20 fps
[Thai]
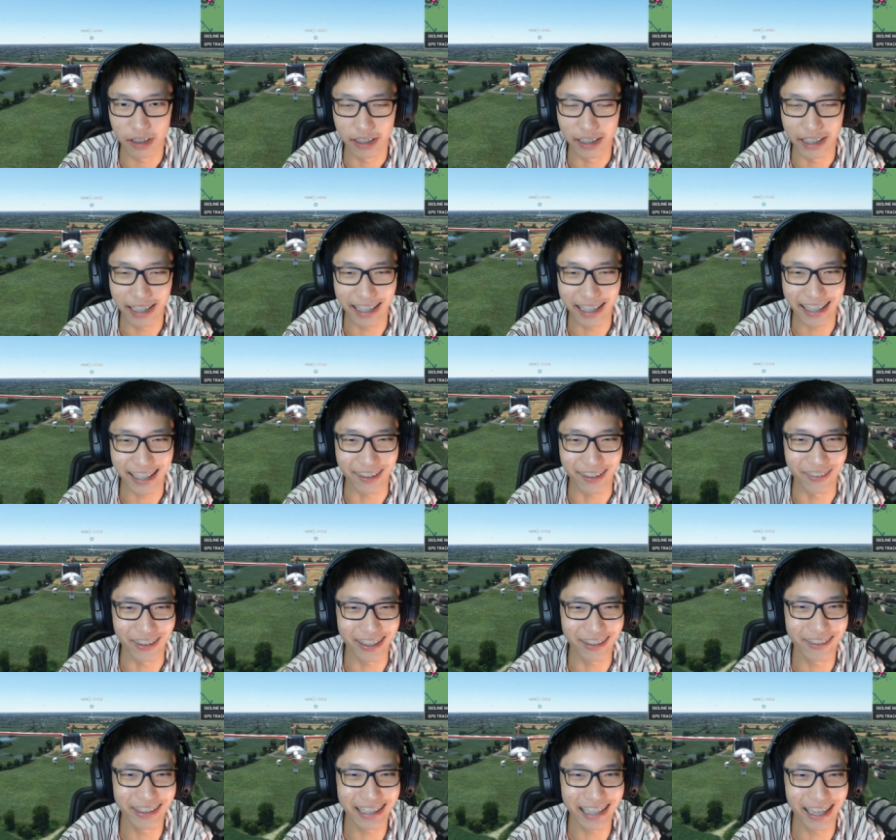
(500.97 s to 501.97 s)
นี่โอ้
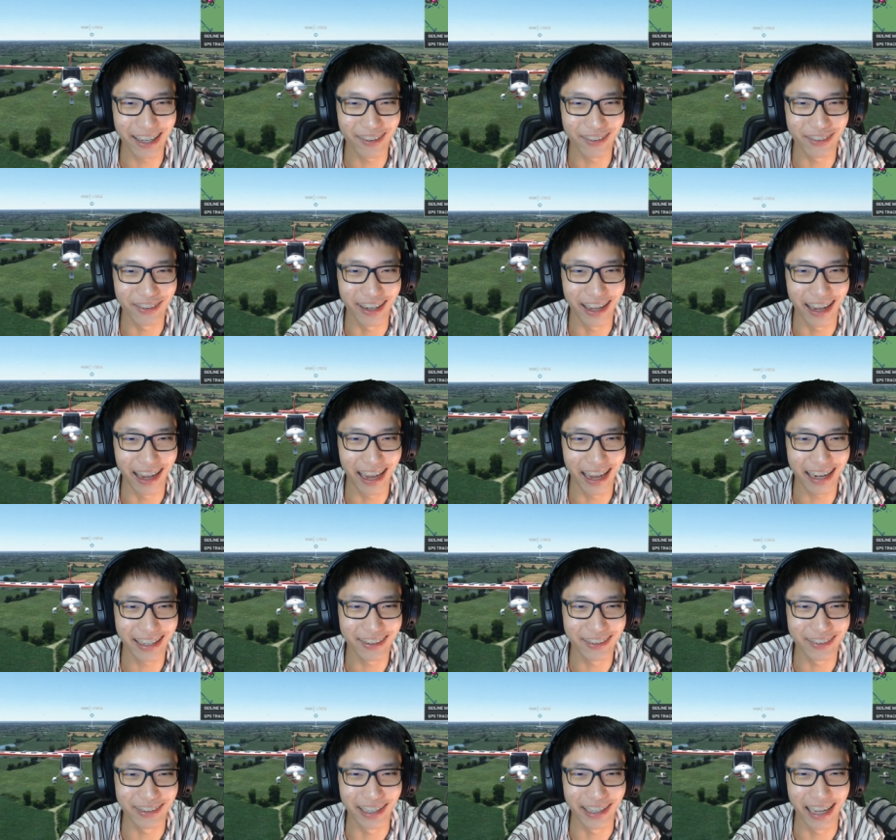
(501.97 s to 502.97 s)
ยเร็วอยู่นะ
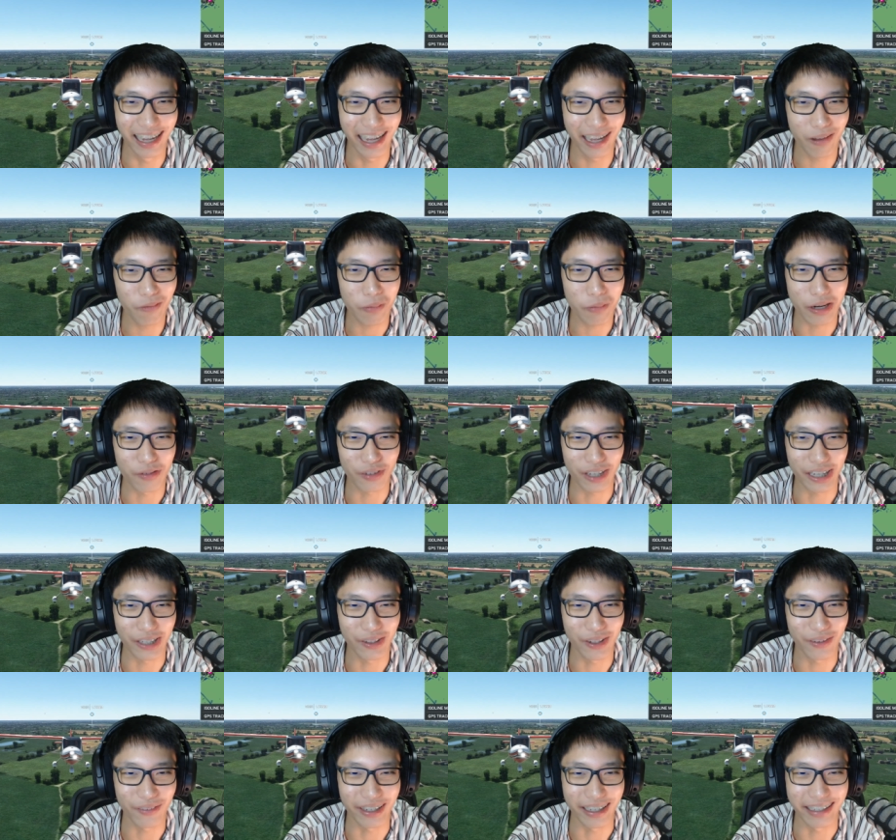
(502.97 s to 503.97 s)
เปิดไฟ
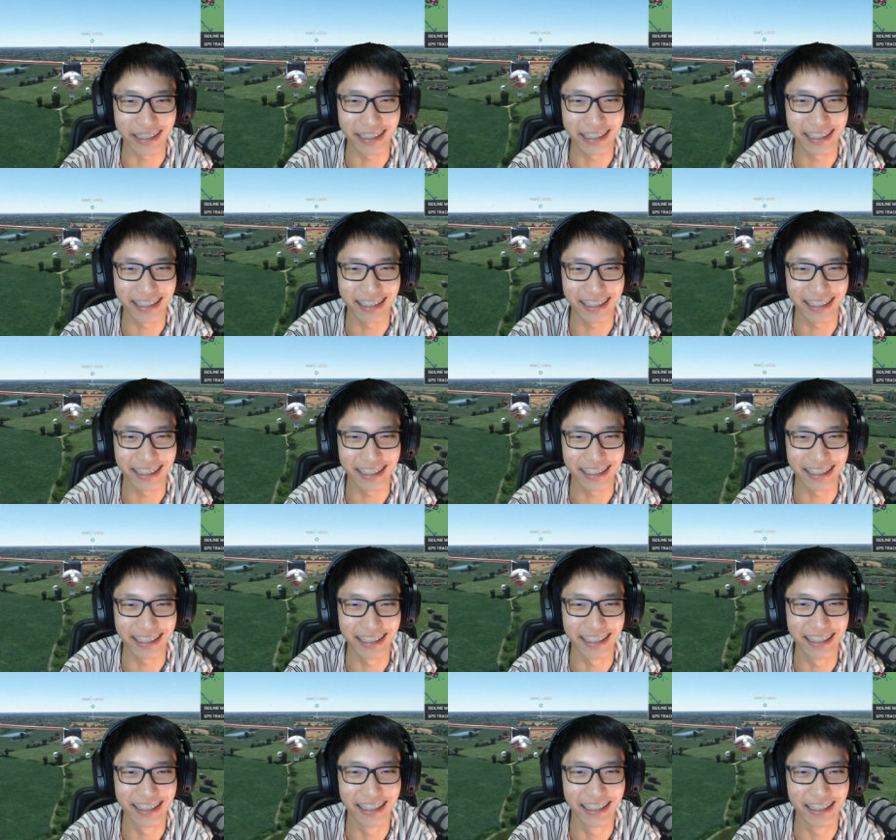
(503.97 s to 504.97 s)
ด้วยวะเอ้ย
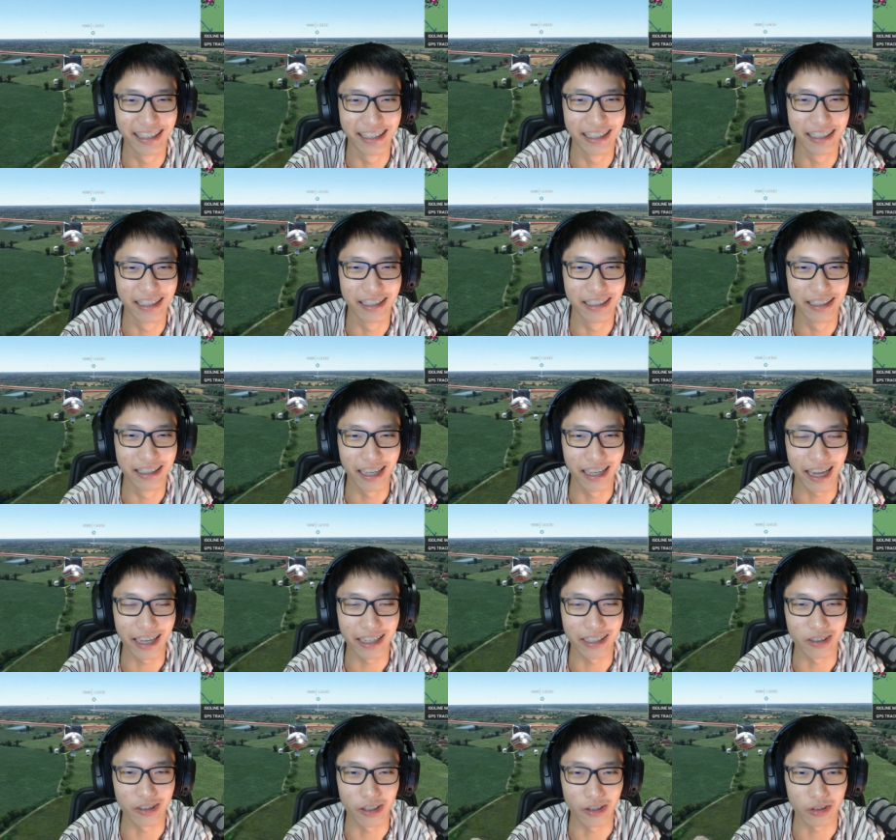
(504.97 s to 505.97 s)

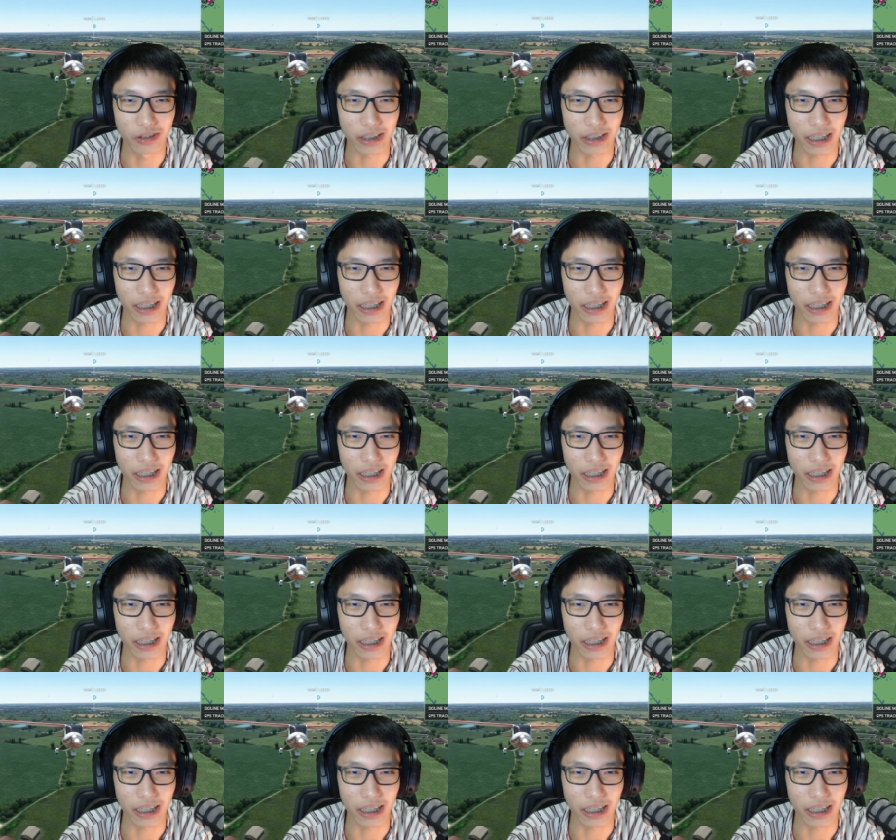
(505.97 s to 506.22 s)
เดี๋ยวช้า